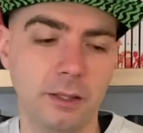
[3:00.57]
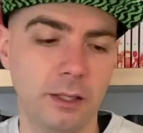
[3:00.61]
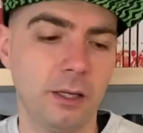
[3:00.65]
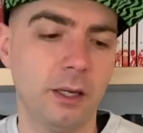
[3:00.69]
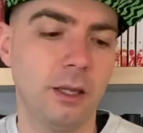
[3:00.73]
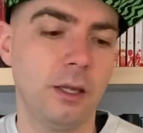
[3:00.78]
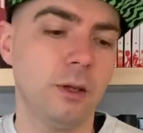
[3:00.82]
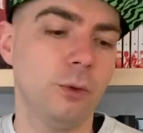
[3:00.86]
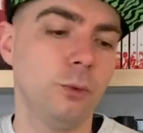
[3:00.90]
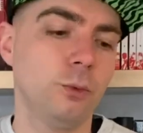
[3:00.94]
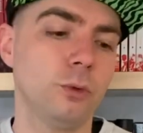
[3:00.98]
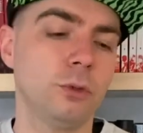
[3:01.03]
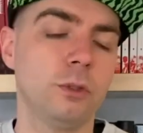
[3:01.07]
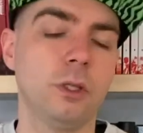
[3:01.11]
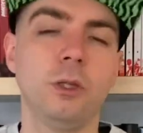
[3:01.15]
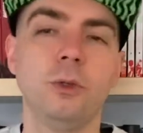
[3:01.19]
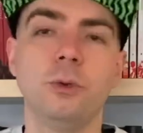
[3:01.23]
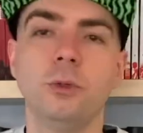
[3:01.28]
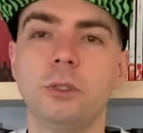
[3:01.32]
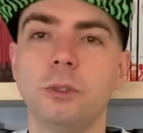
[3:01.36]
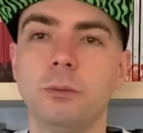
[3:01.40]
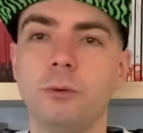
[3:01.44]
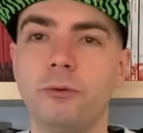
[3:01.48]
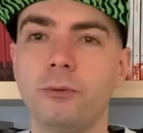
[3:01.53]
in uno degli
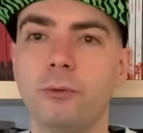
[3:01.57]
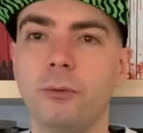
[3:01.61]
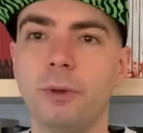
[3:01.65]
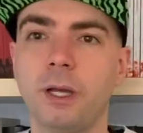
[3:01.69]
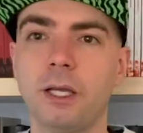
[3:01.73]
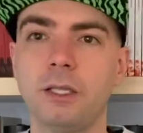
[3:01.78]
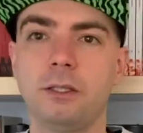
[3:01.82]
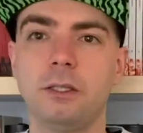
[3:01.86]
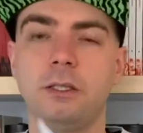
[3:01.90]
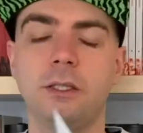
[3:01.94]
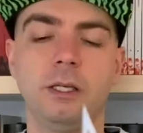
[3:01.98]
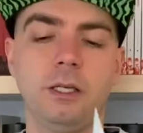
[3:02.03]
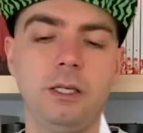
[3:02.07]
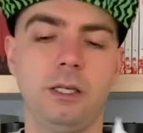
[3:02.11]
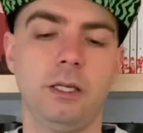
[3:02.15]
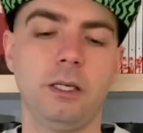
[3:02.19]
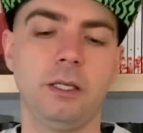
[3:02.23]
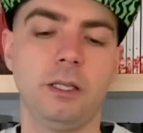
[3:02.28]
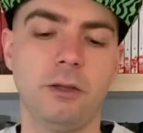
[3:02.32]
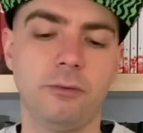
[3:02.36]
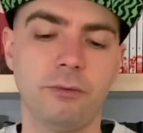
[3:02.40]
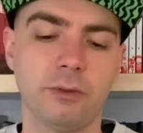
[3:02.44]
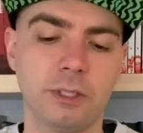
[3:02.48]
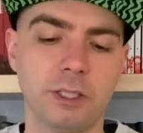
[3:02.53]
ultimi fumetti dei,
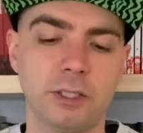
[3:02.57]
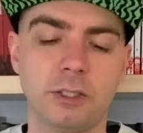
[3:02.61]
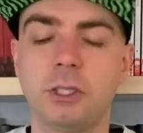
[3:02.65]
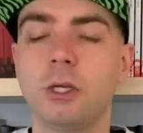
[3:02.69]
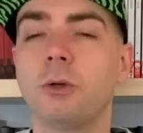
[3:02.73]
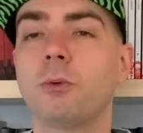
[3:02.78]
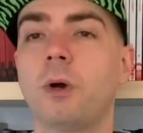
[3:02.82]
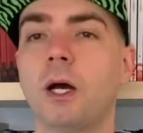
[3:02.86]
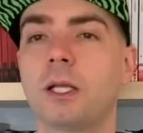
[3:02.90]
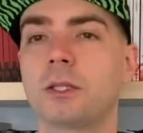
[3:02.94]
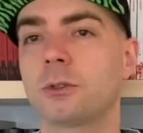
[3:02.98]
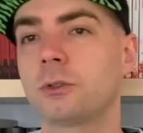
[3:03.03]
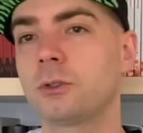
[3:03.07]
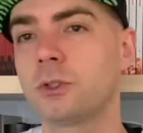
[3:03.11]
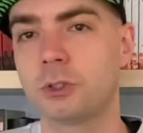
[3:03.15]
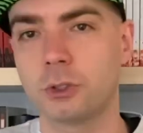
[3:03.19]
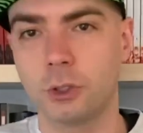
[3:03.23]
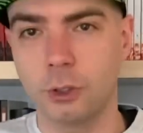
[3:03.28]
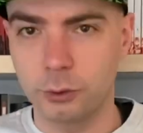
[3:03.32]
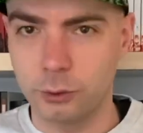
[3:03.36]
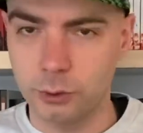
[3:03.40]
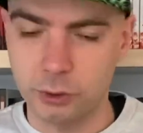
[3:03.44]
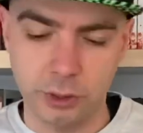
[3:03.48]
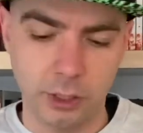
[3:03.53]
dei Fantasci 4. Di
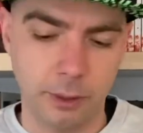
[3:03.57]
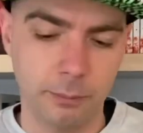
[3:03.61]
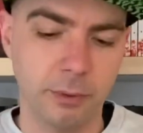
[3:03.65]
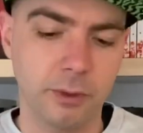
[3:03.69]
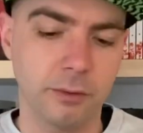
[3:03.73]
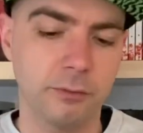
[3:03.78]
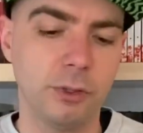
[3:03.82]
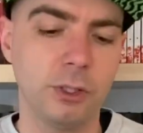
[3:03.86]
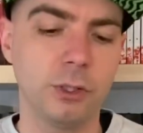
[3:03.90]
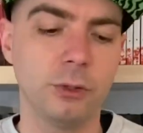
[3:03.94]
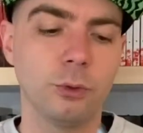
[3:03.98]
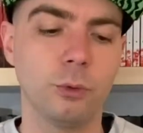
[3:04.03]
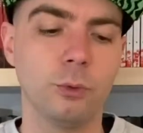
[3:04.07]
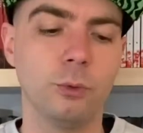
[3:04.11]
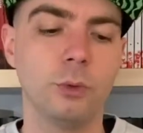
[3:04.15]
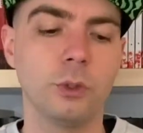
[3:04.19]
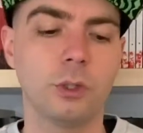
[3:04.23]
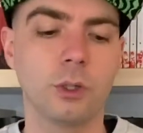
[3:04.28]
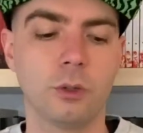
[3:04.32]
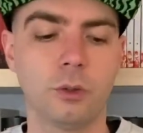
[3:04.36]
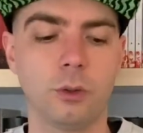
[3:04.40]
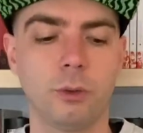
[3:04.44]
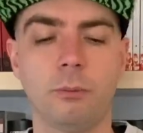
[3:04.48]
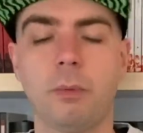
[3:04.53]
solito ha sempre vinto Hulk
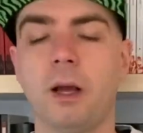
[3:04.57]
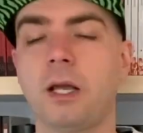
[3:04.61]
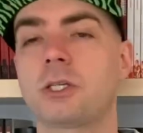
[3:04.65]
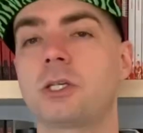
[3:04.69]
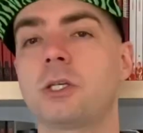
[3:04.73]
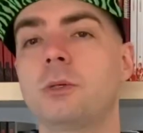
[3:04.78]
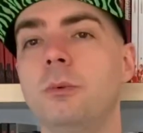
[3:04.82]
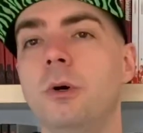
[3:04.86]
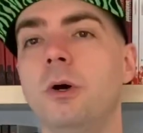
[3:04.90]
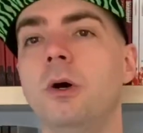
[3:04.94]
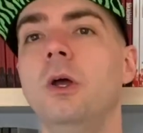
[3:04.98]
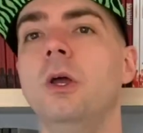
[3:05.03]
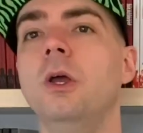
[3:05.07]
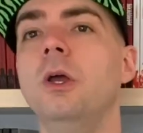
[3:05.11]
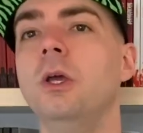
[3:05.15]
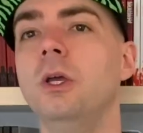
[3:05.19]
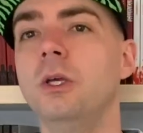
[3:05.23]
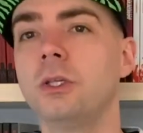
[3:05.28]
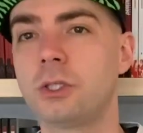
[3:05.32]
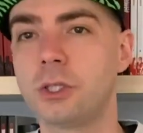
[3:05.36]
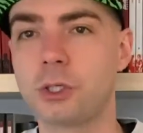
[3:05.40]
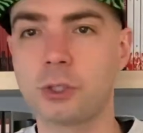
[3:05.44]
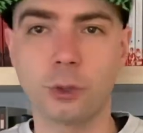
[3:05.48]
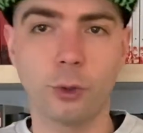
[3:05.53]
o massimo
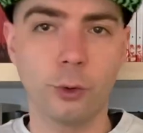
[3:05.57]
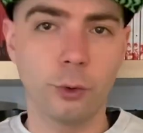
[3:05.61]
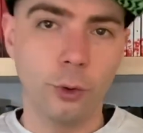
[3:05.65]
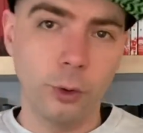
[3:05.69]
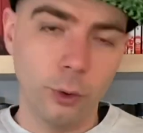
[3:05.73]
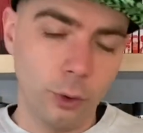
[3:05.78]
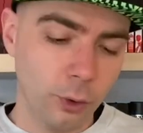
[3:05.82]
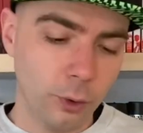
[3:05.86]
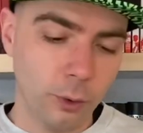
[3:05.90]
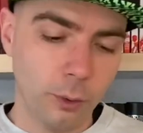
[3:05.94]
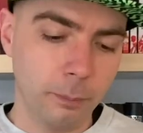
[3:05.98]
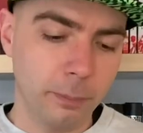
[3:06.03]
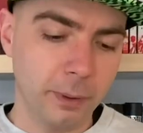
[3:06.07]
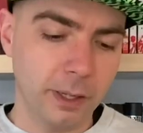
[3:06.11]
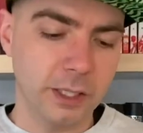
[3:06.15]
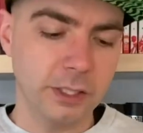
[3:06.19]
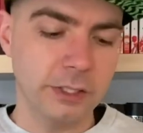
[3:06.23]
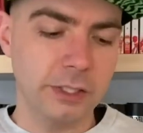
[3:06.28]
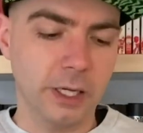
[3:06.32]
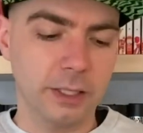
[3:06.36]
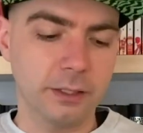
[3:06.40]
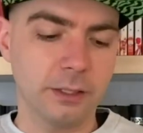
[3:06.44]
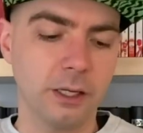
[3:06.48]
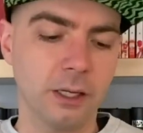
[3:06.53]
ci sono
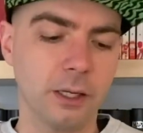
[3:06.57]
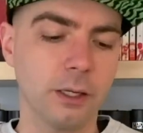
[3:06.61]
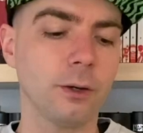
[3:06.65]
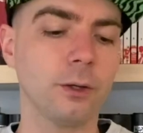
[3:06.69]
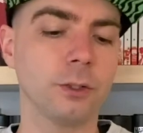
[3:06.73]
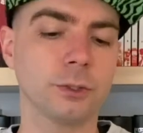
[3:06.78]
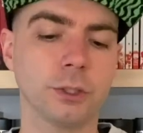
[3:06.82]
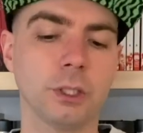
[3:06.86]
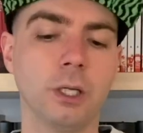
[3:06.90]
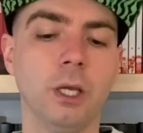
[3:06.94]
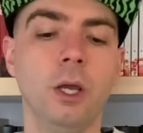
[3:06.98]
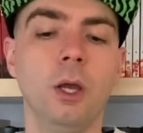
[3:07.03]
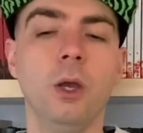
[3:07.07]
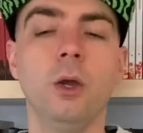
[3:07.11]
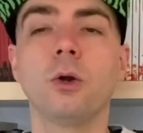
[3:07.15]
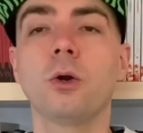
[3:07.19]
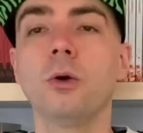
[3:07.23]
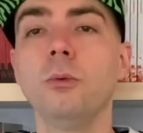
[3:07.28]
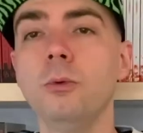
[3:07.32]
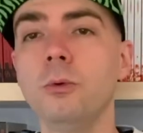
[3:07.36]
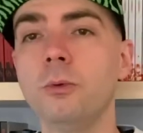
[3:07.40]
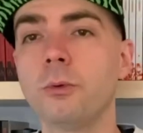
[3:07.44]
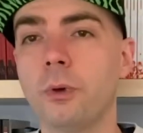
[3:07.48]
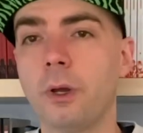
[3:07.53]
pareggiate le cose.
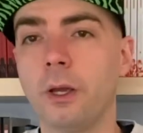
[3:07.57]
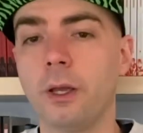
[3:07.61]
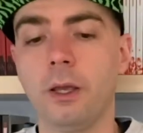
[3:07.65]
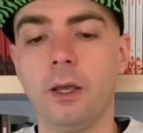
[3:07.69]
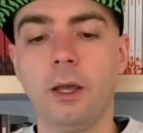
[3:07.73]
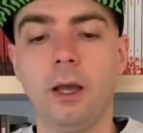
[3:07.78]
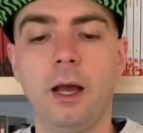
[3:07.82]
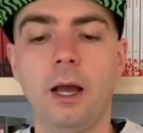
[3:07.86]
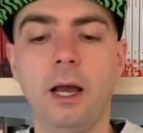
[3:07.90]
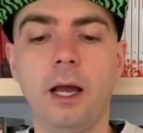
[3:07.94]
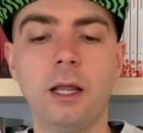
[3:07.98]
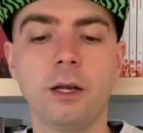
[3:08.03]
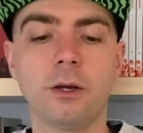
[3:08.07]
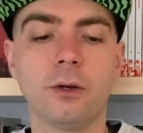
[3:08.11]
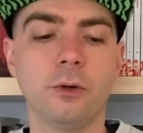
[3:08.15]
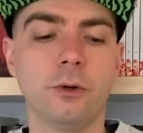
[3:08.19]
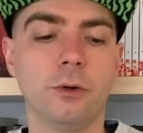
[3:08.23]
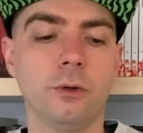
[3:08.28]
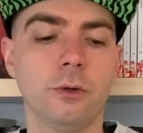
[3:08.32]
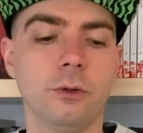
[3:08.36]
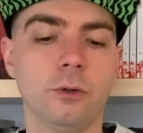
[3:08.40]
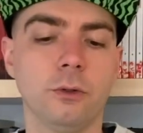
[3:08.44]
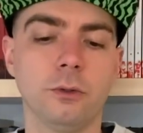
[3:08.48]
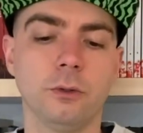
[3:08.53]
Comunque
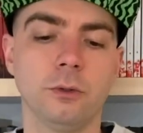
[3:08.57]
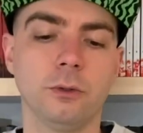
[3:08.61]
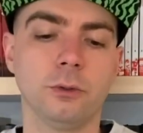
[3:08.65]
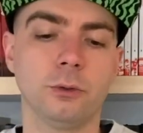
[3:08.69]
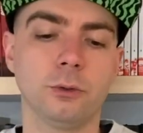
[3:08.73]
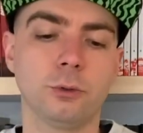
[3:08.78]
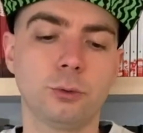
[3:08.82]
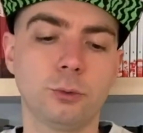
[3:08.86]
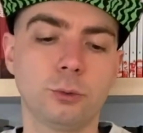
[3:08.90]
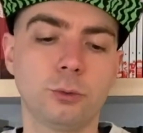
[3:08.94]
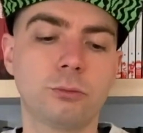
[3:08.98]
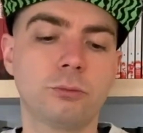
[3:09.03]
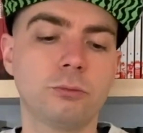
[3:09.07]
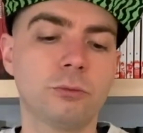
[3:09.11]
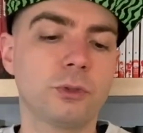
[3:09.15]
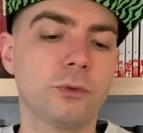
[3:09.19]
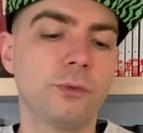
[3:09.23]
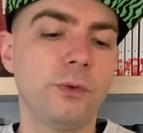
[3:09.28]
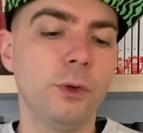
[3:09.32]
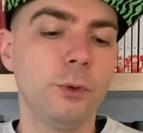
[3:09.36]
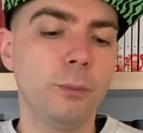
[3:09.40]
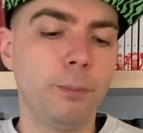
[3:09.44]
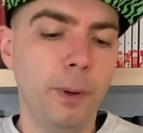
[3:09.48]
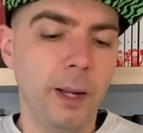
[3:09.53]
hanno
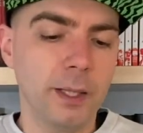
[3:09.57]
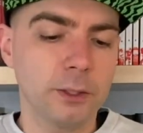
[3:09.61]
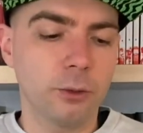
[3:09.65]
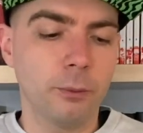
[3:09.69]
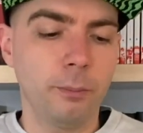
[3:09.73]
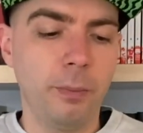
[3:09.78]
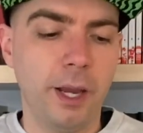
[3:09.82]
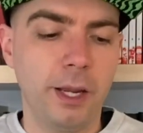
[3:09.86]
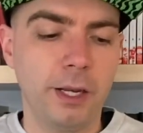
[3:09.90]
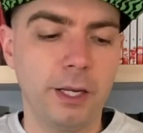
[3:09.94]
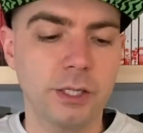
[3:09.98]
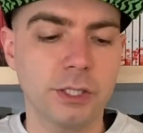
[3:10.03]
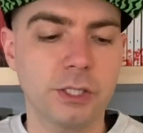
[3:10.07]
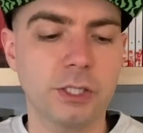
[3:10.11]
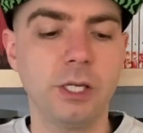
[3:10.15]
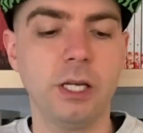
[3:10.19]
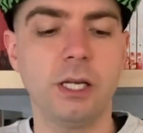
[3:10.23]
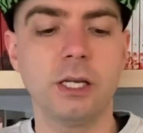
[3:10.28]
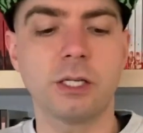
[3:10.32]
sviluppato bene sia la